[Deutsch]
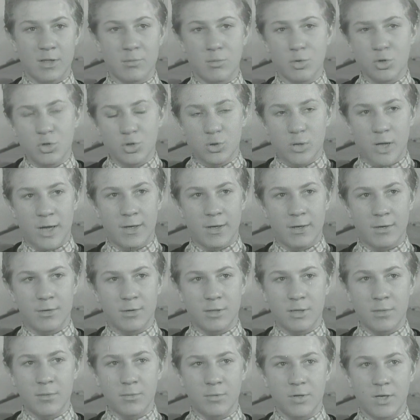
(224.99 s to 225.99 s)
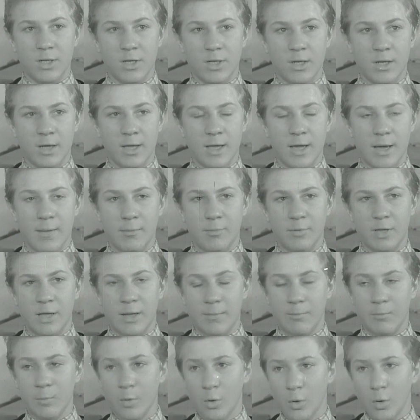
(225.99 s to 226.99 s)
Die müssen doch eine Triebfeder da gehabt
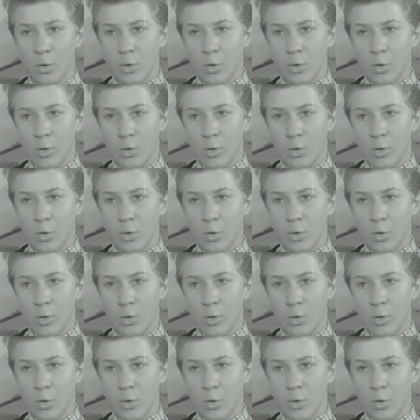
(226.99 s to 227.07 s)
haben.